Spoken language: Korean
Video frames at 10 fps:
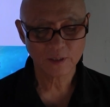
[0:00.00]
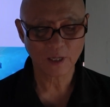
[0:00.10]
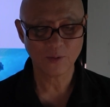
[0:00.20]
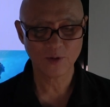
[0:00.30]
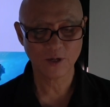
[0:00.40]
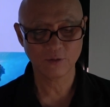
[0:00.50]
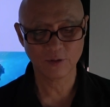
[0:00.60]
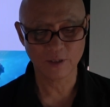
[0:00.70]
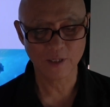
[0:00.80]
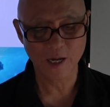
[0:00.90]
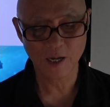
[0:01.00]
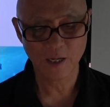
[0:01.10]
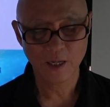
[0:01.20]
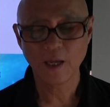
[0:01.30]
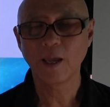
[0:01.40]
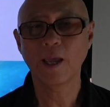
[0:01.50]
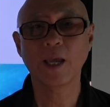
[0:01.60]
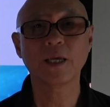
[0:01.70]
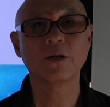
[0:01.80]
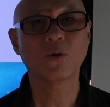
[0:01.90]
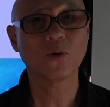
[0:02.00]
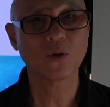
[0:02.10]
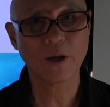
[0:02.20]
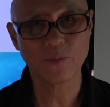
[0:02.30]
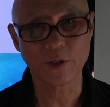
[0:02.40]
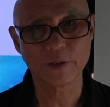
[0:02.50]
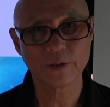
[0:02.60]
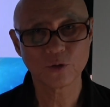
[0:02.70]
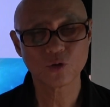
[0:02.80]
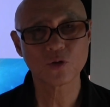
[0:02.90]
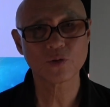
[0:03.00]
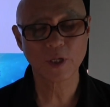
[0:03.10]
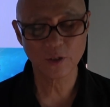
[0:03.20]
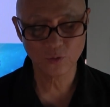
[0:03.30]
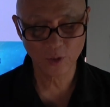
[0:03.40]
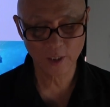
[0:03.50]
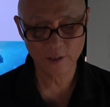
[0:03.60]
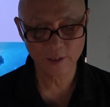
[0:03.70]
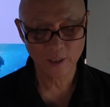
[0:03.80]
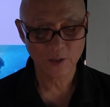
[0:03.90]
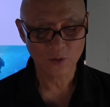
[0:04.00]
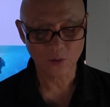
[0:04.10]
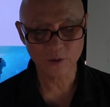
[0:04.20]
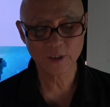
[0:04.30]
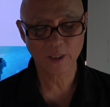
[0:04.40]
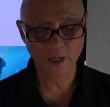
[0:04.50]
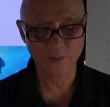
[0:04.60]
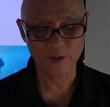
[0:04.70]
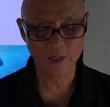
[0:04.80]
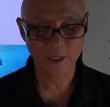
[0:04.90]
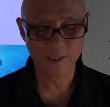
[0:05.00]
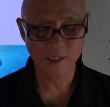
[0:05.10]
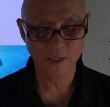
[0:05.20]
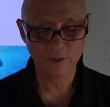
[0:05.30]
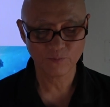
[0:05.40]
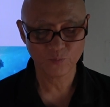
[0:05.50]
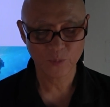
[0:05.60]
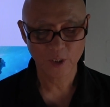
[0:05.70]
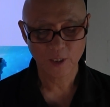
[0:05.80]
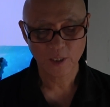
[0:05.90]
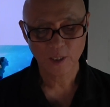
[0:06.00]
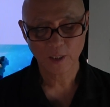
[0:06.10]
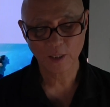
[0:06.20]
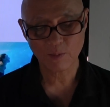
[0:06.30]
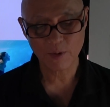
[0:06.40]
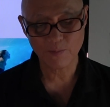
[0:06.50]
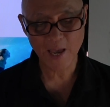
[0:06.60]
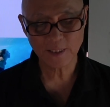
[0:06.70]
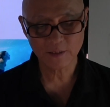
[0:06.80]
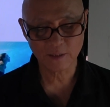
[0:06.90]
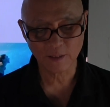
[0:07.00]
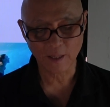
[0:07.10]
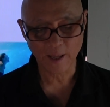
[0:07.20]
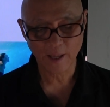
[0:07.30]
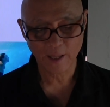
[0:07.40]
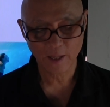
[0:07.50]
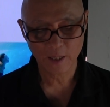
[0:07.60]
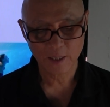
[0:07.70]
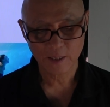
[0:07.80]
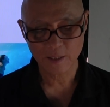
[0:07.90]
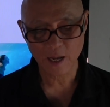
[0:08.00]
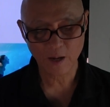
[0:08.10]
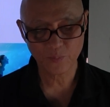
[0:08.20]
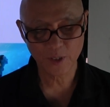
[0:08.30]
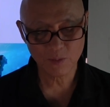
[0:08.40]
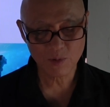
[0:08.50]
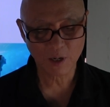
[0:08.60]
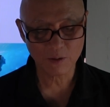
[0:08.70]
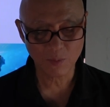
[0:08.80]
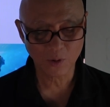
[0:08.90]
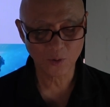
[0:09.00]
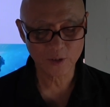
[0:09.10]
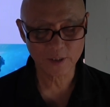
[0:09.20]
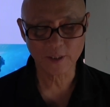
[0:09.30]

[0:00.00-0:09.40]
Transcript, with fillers: 다이빙해도 되느냐 애기 놓고 나면 출산 후에는 언제 다이빙을 하느냐 그 다음에 맨스 때 내가 피임약을 먹고 있을